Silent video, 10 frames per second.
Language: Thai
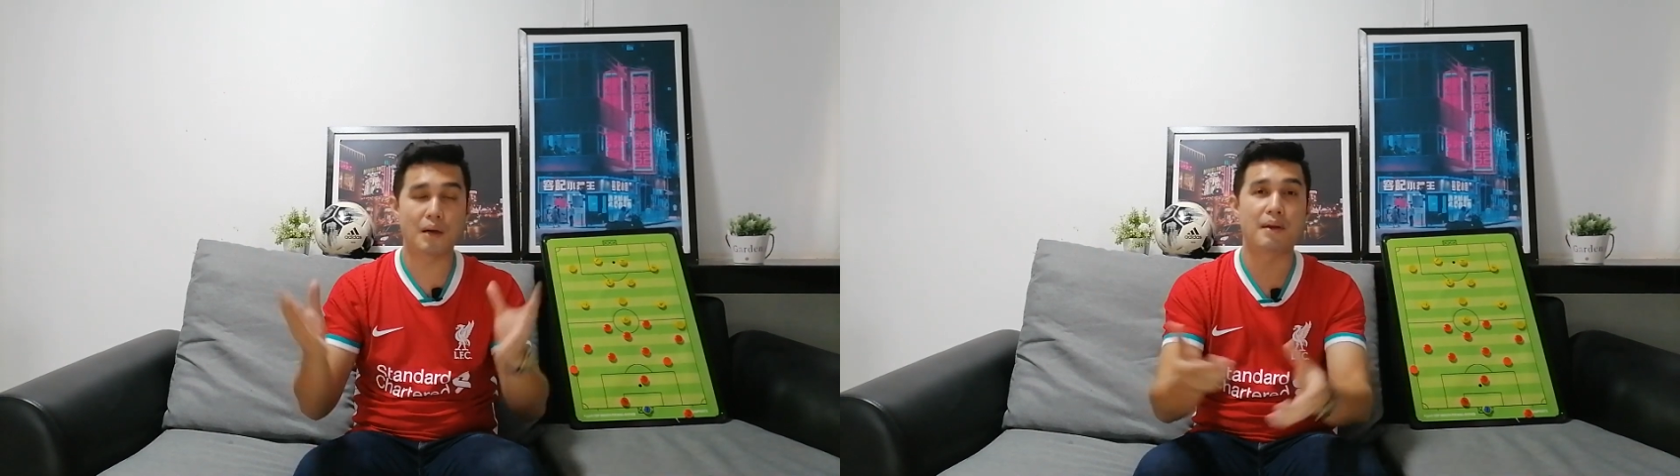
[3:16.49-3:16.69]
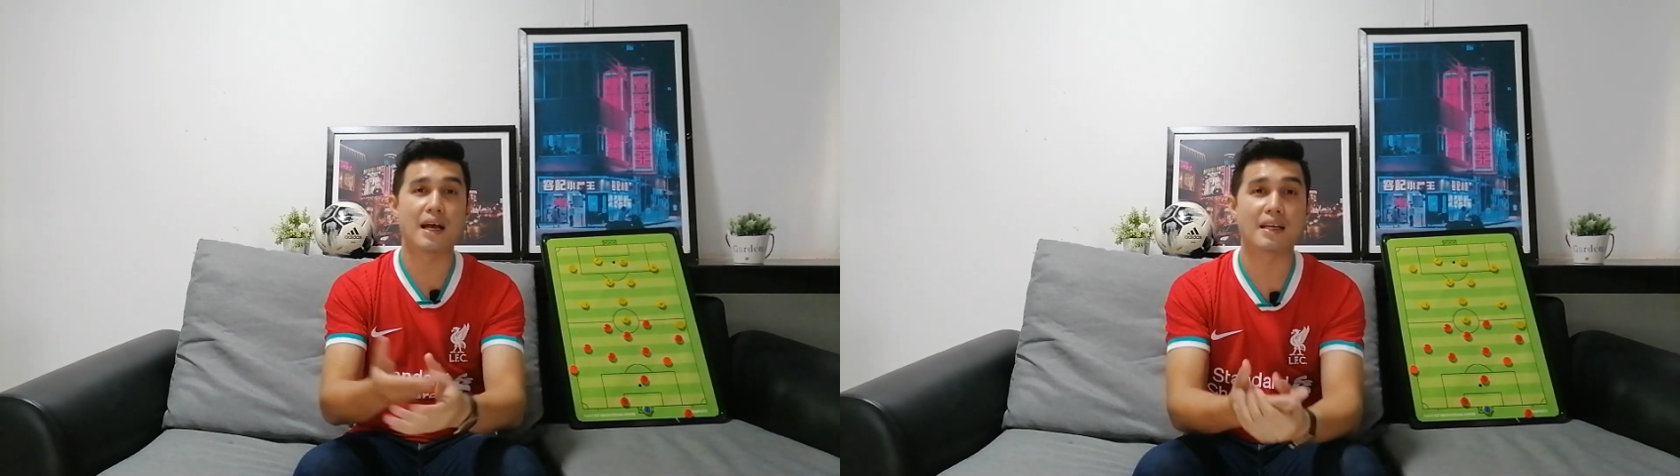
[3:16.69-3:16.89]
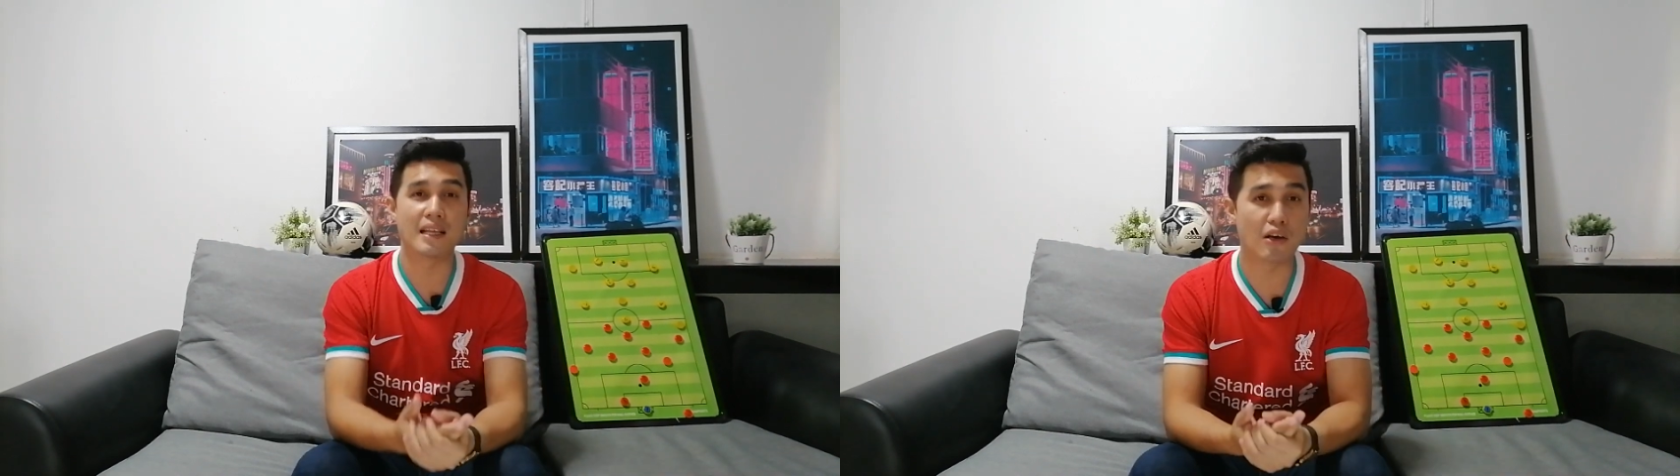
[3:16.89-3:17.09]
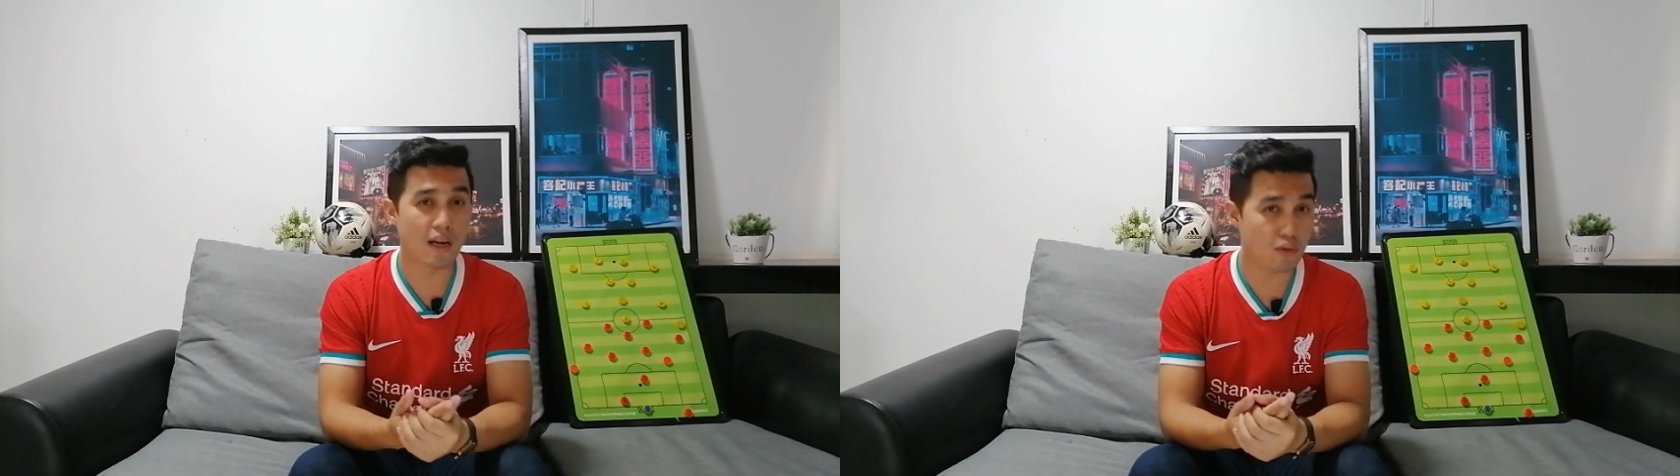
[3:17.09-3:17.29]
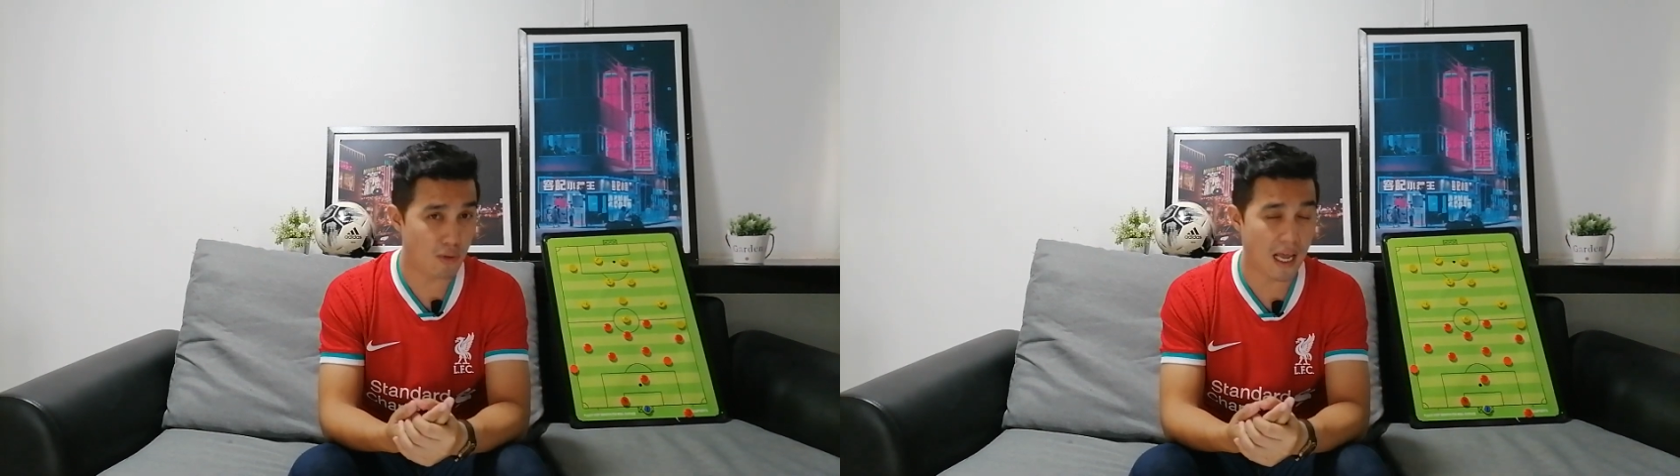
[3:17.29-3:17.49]
มกำลังในแนว
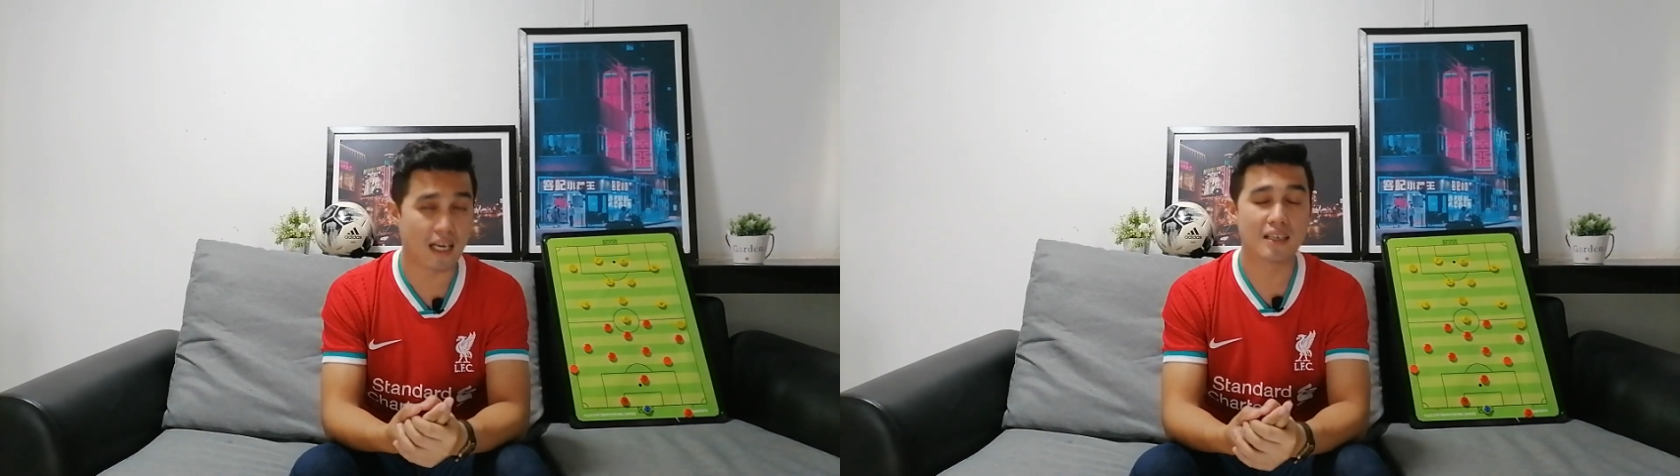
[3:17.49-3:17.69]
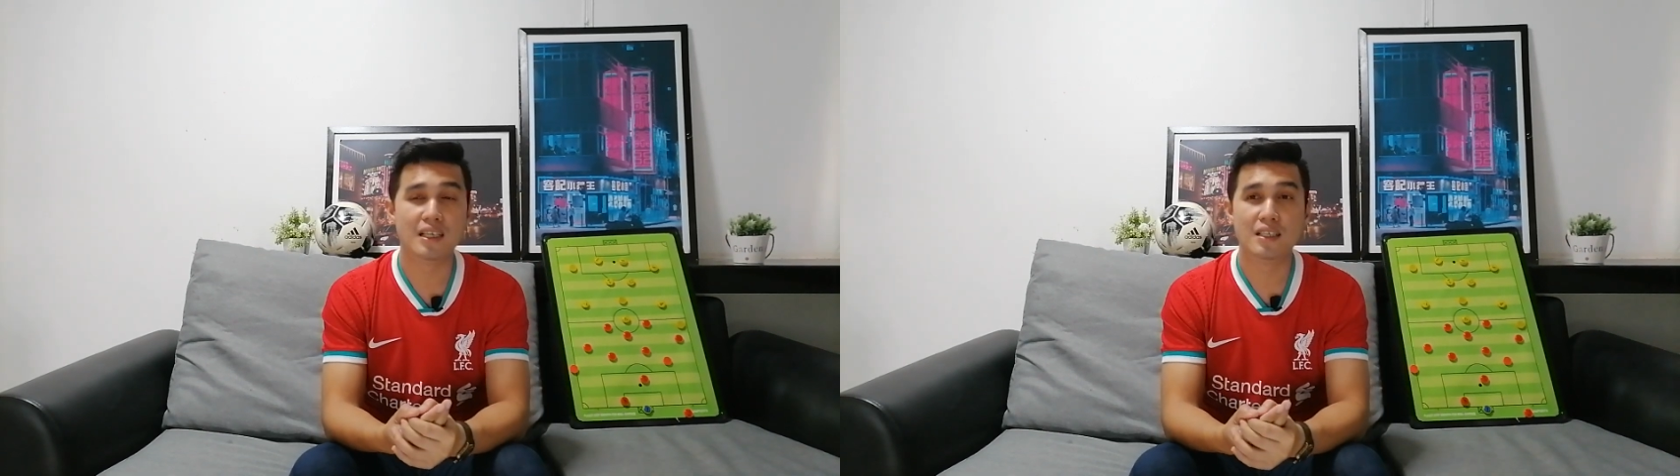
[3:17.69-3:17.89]
รักตัวหลัก